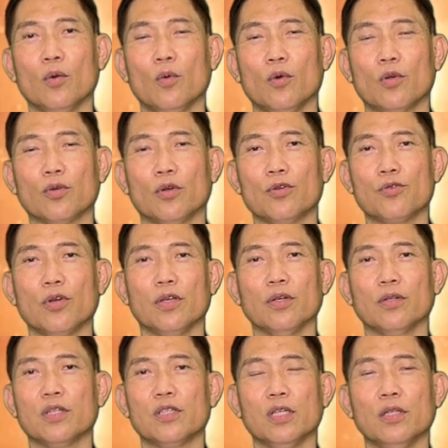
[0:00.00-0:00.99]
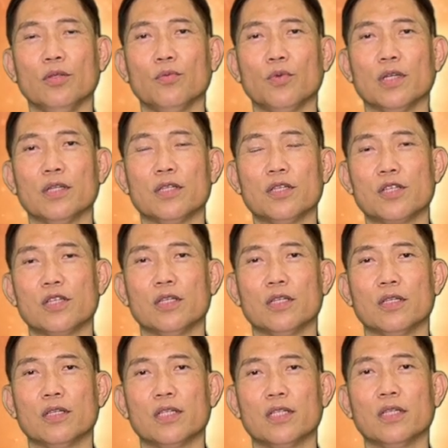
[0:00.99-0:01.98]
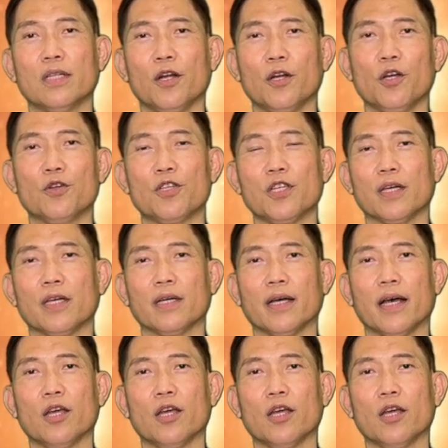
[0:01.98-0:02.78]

我所选用的经文是四到六节，